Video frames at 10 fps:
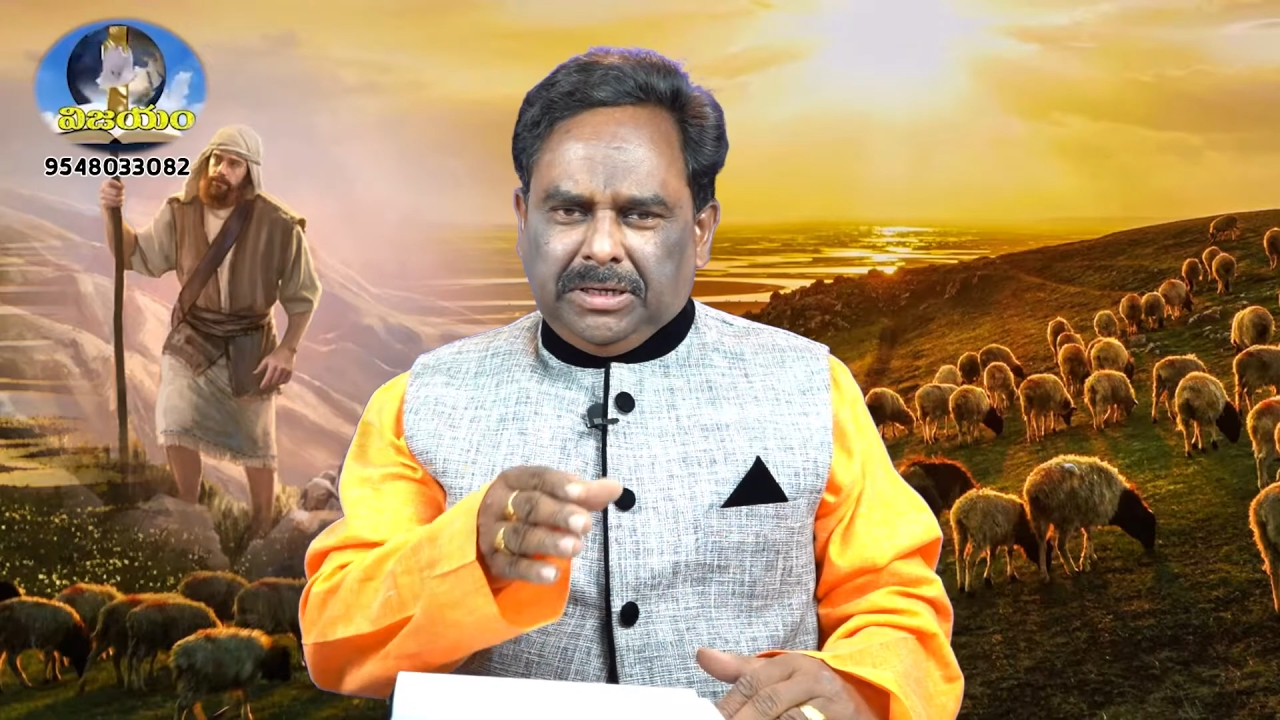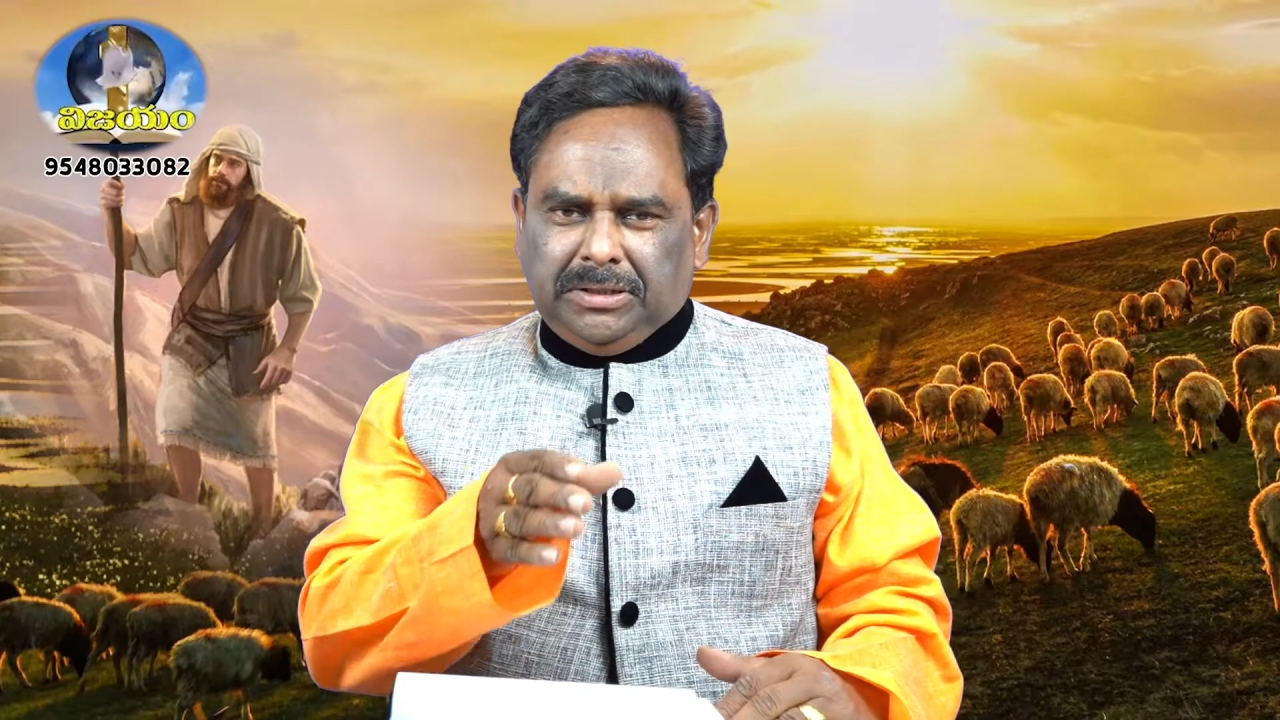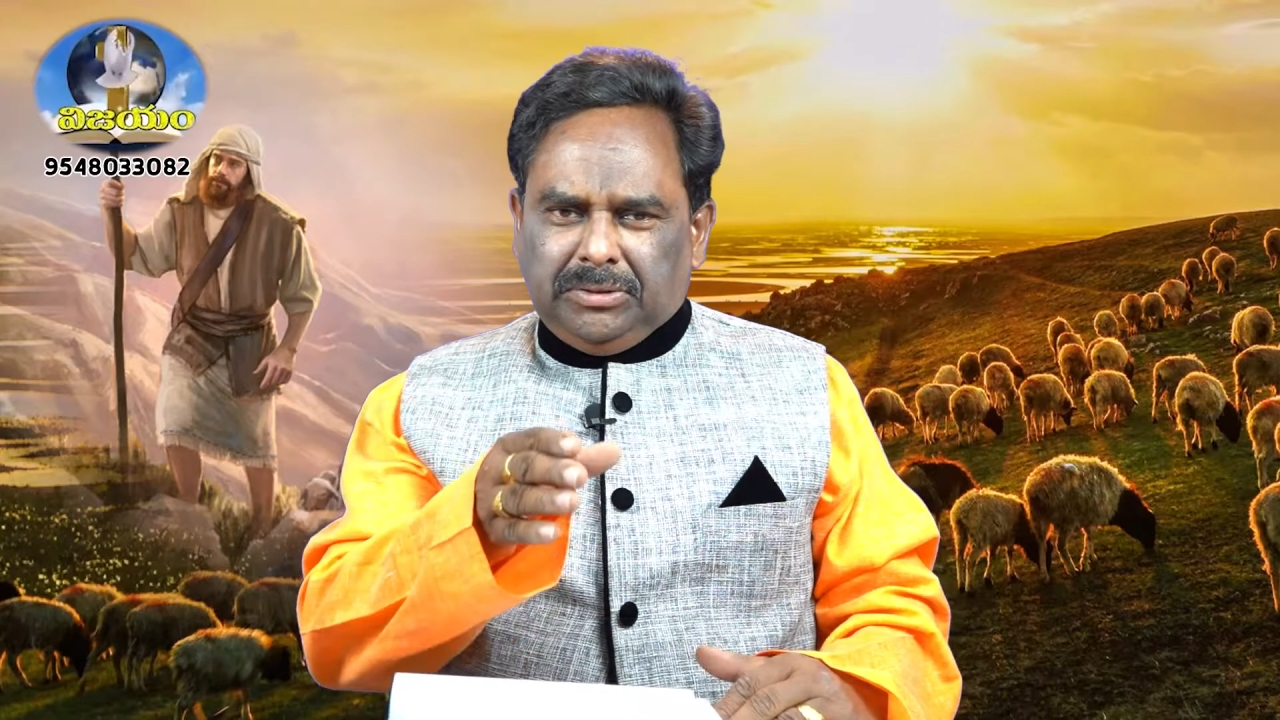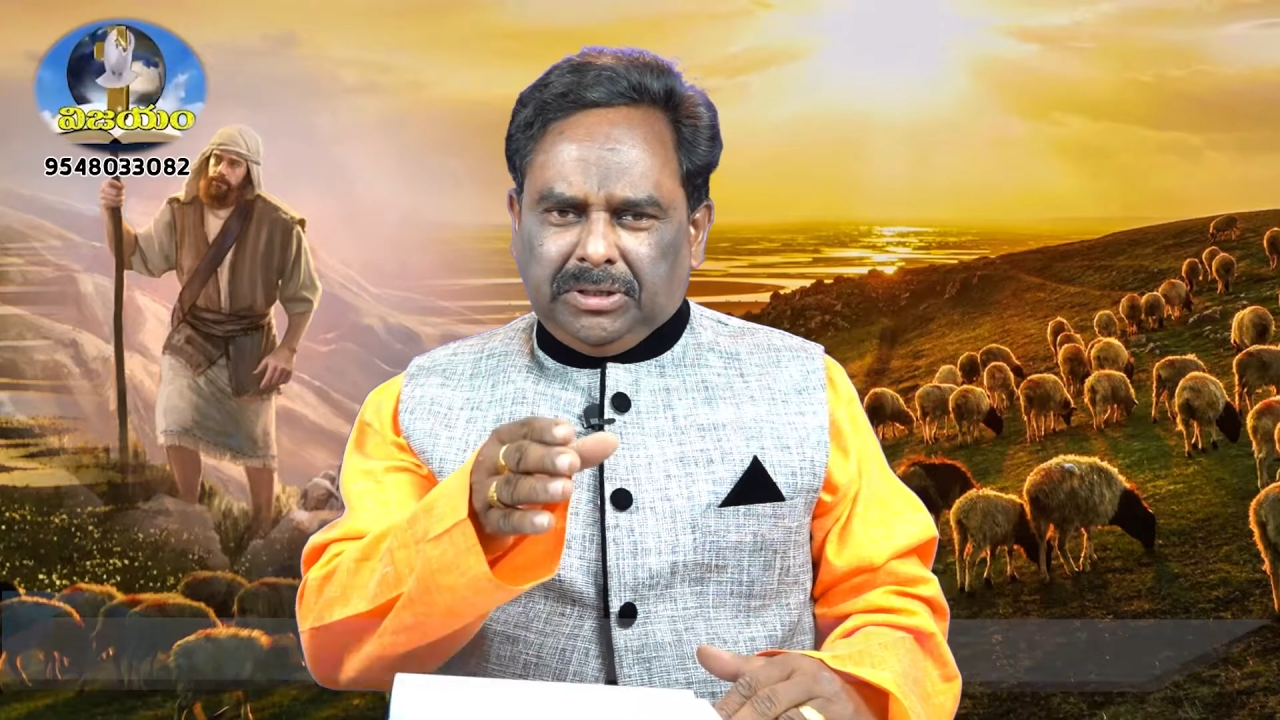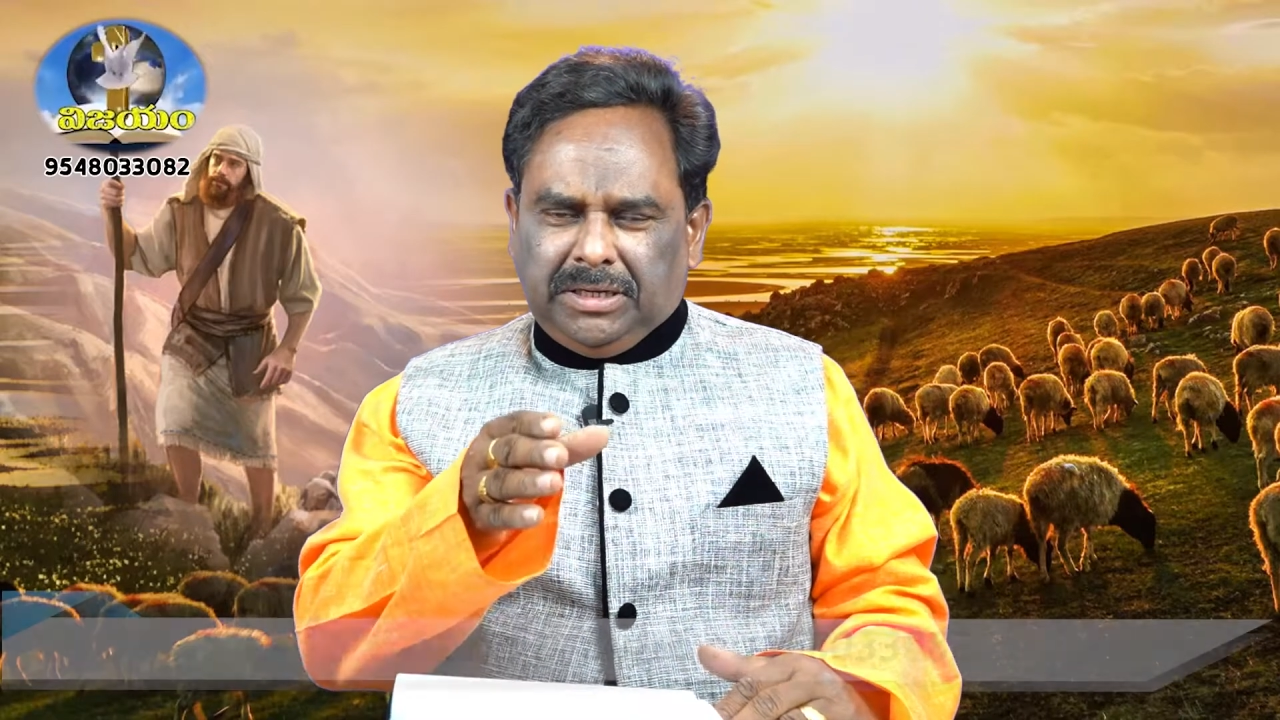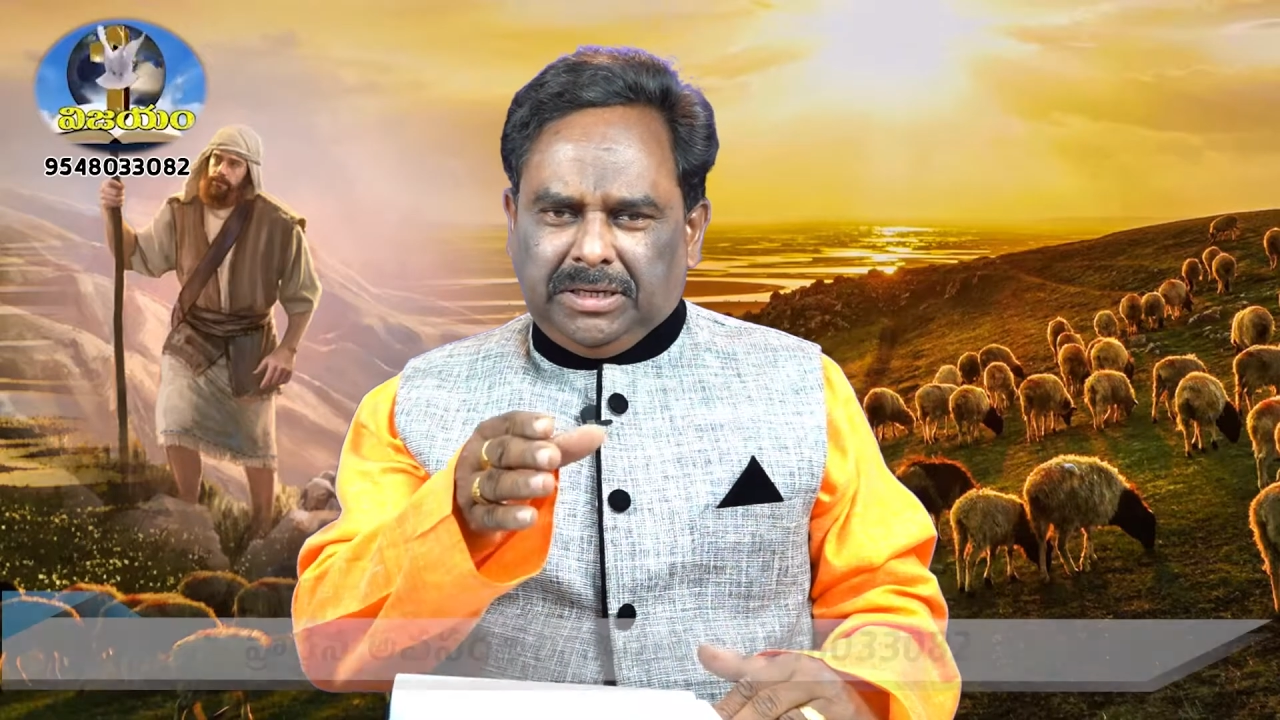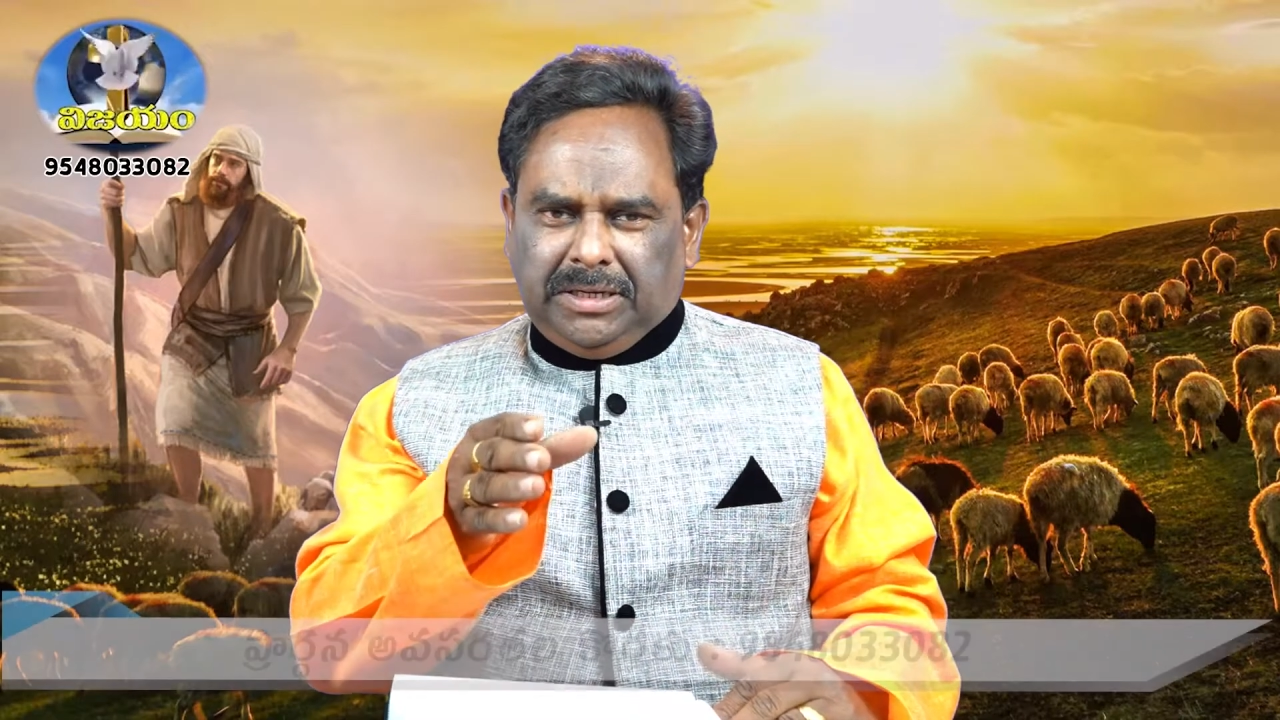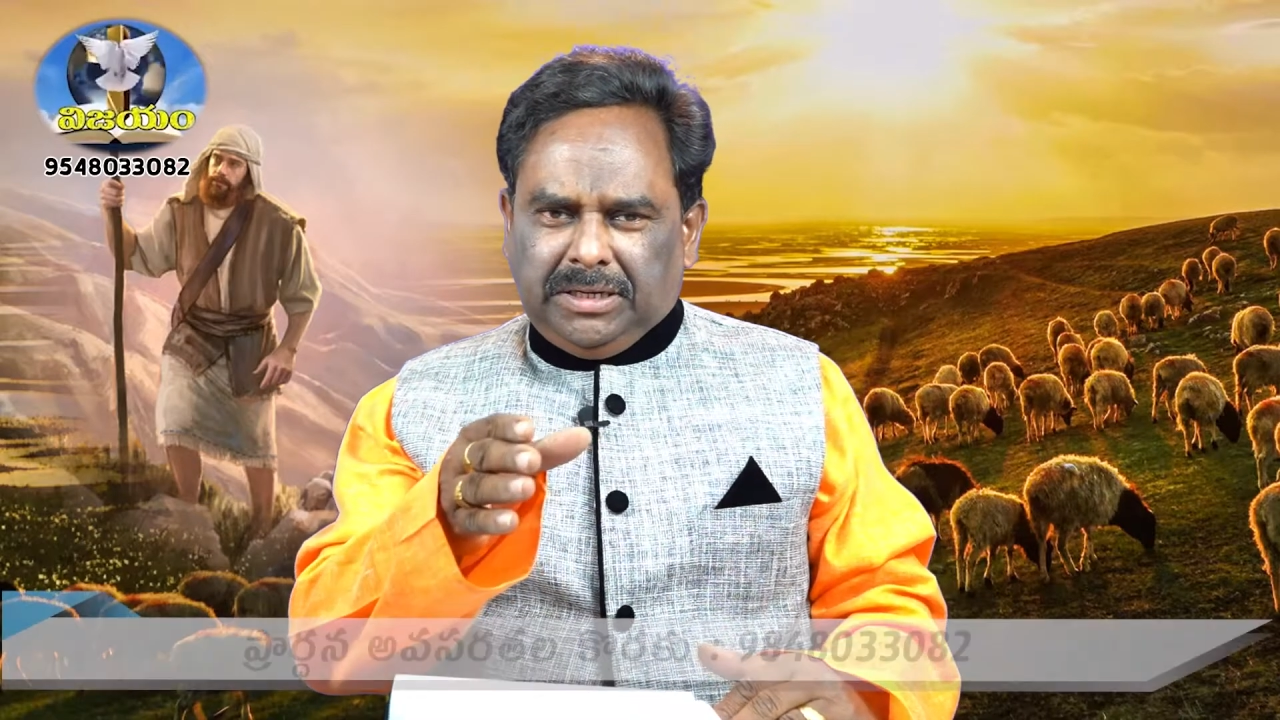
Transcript: ఎందుకని